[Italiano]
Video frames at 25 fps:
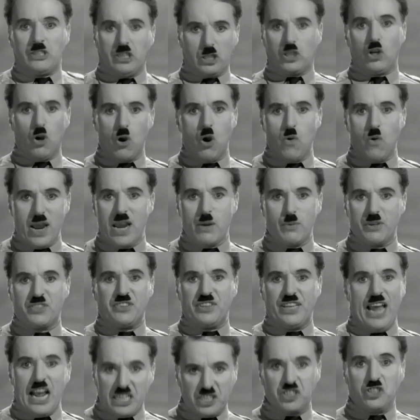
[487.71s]
eliminando
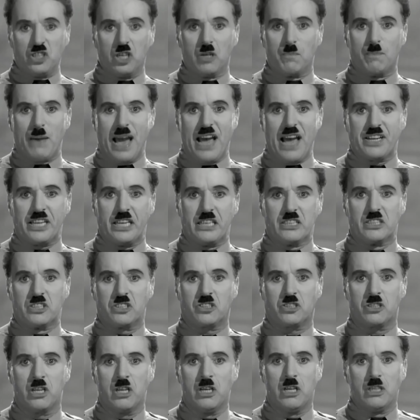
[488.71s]
confini e
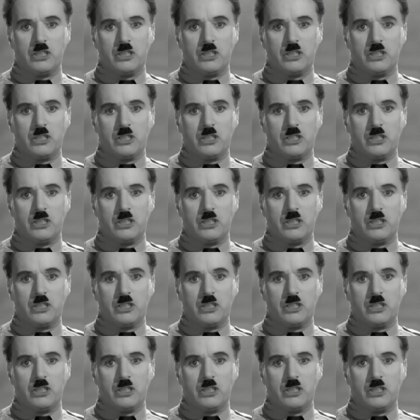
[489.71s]
barriere,